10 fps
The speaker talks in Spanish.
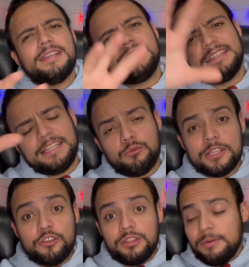esta
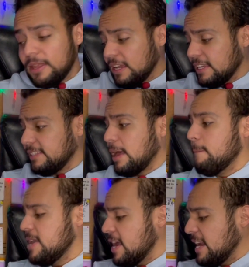situación de verdad que está
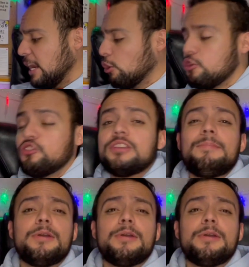bien enrollosa,